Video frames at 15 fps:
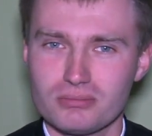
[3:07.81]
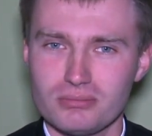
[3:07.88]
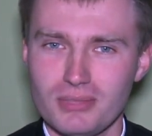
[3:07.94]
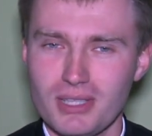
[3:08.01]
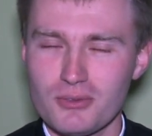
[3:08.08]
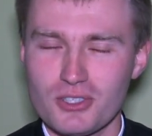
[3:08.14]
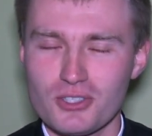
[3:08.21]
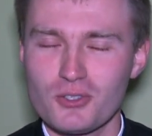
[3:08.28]
I
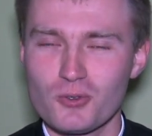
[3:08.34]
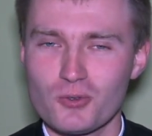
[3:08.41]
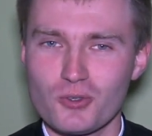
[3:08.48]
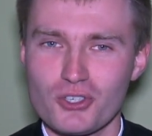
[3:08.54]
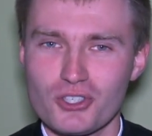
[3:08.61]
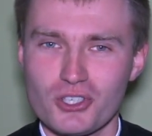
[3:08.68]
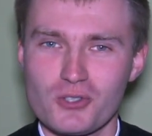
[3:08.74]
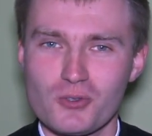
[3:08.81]
na przykład się już
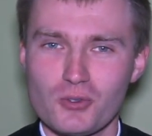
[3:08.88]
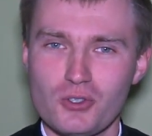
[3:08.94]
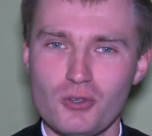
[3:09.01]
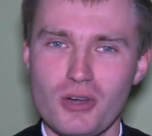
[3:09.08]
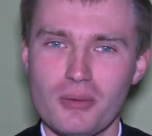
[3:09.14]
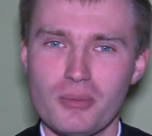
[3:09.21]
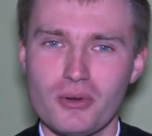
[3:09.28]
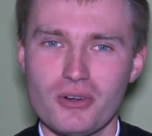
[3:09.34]
troszkę
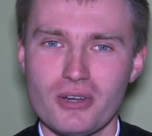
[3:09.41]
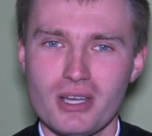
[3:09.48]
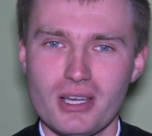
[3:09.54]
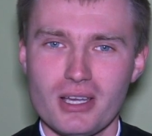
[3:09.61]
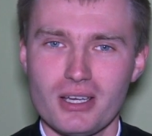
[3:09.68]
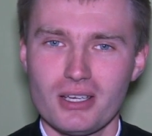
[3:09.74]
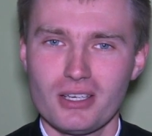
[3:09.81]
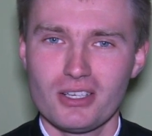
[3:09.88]
znudziła, bo,
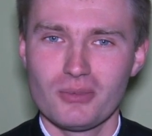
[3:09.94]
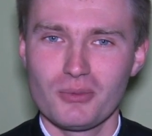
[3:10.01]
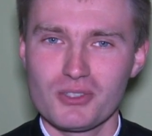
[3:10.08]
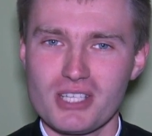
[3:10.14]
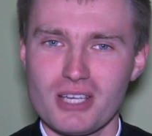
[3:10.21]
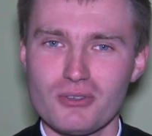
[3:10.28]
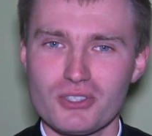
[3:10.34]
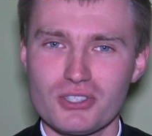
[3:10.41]
bo
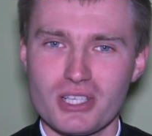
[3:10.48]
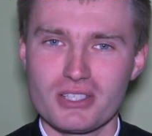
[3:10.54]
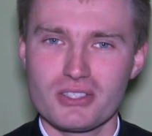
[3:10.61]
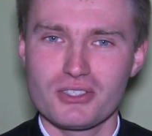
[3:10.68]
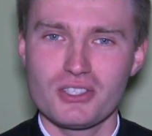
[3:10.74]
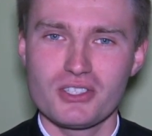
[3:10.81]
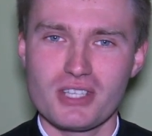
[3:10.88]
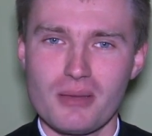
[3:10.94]
cały czas
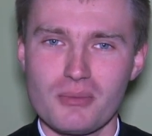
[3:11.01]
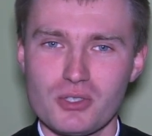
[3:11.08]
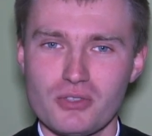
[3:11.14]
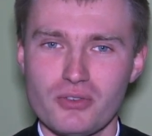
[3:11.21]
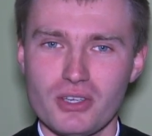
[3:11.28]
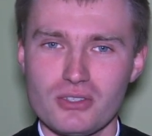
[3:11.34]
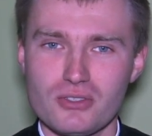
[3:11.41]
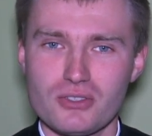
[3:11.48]
ci sami
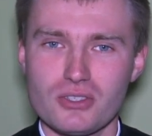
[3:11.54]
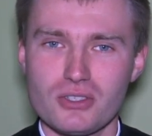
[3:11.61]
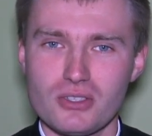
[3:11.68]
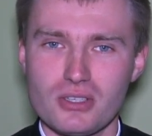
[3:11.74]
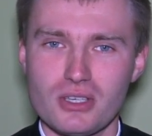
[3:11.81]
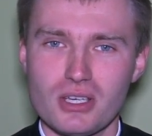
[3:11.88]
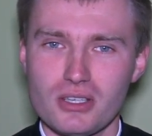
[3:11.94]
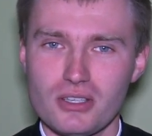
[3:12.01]
święci
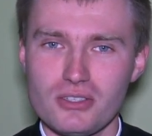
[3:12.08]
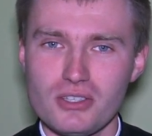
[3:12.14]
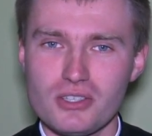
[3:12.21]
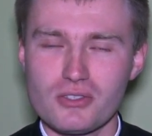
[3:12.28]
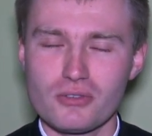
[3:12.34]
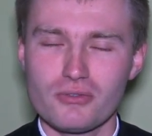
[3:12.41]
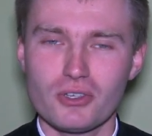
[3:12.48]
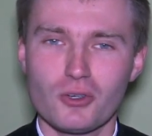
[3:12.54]
i, i nic
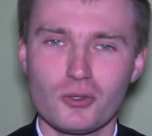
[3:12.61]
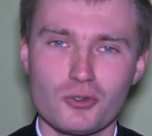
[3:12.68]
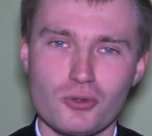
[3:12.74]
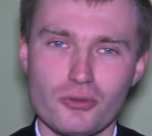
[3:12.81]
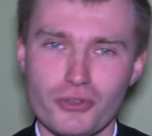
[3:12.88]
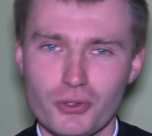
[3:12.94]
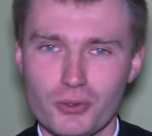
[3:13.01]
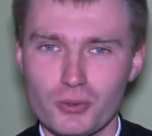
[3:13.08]
nowego
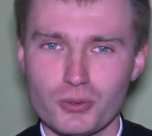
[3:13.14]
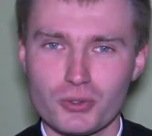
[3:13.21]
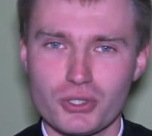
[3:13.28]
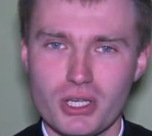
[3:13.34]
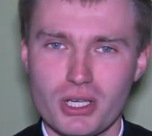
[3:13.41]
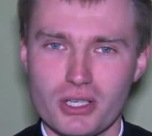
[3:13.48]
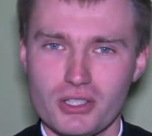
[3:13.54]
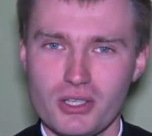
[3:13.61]
człowiek już
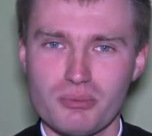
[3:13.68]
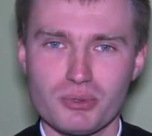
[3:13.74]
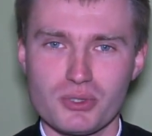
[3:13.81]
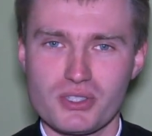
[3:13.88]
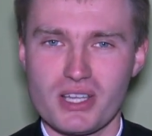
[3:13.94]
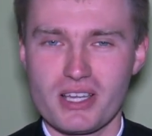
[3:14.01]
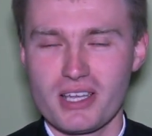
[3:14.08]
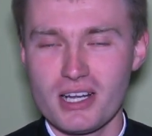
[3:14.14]
nie
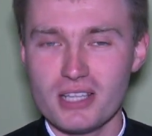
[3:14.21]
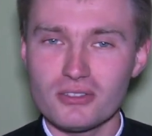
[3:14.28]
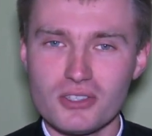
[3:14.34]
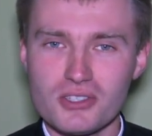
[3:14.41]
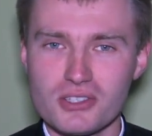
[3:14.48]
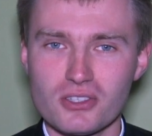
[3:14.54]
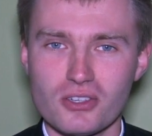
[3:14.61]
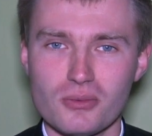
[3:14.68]
poznaje. Ale to
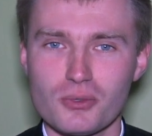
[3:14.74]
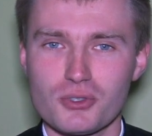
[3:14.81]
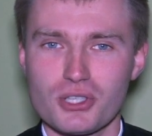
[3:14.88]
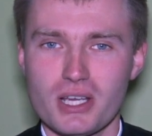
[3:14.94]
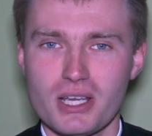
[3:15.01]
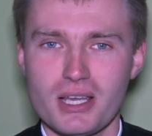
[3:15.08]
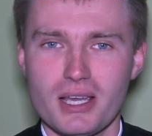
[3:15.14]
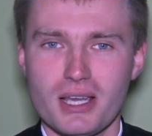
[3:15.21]
jest tylko może